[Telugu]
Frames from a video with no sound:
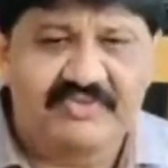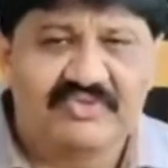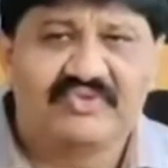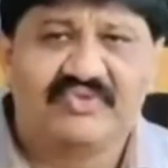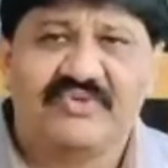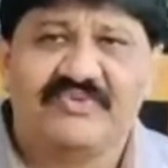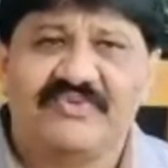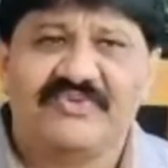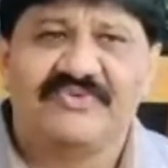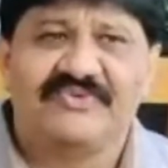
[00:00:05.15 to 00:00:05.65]

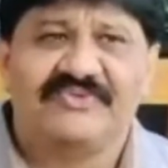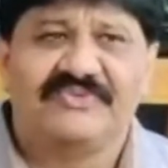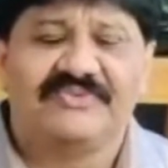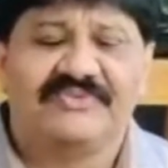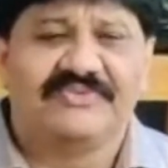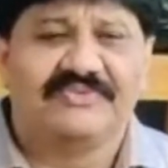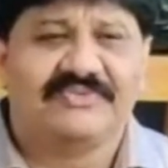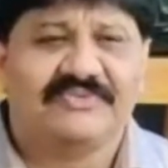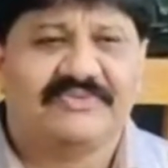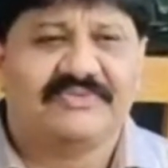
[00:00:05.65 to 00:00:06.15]
పరిశ్రమల
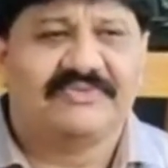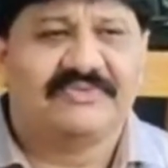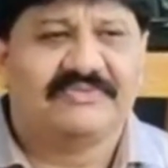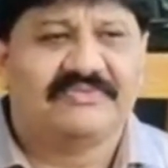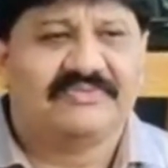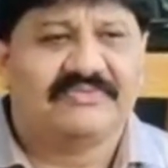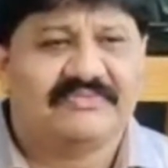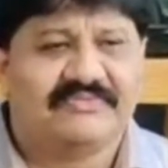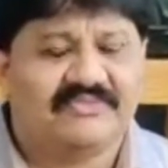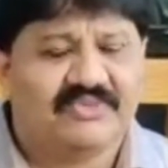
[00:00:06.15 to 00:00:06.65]
శాఖ
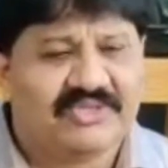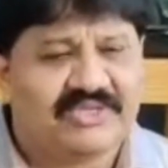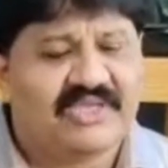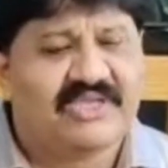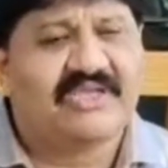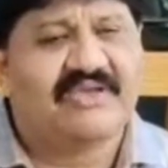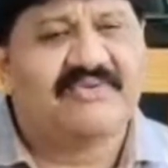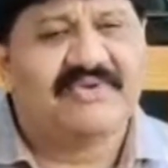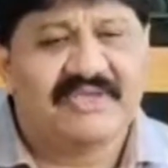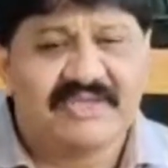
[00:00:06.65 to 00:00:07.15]
మంత్రిగా
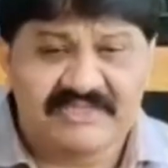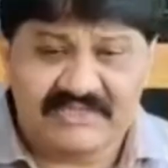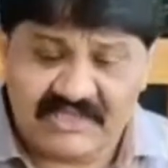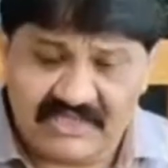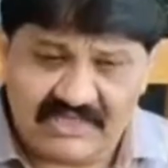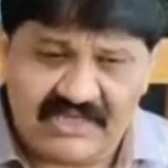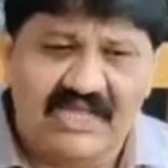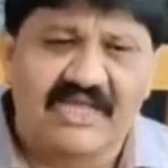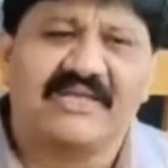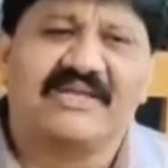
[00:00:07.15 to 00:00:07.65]
గౌతమ్ రెడ్డి
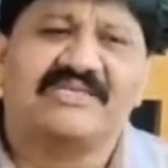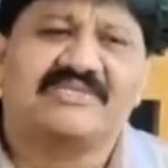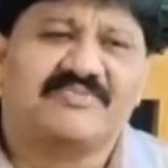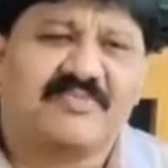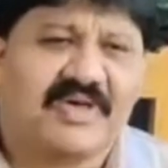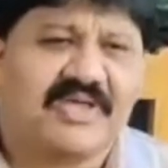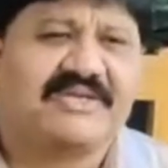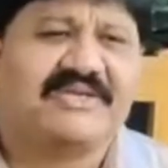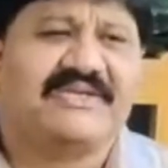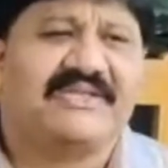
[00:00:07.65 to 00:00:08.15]
రాష్ట్రంలో
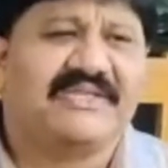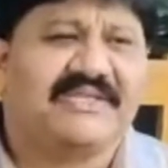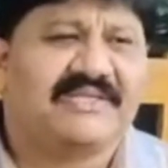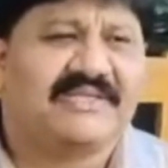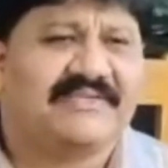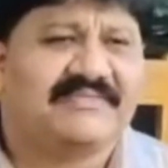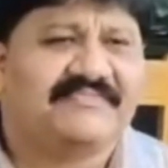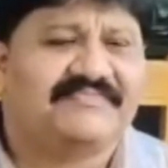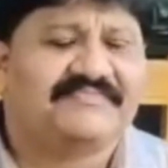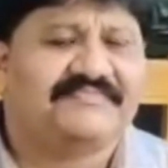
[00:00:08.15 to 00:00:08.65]
ఉపాధి కల్పన
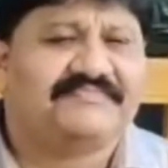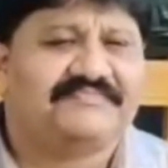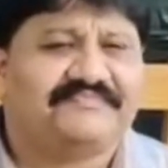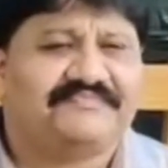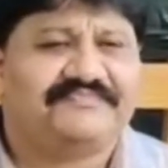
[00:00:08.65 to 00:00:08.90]
కోసం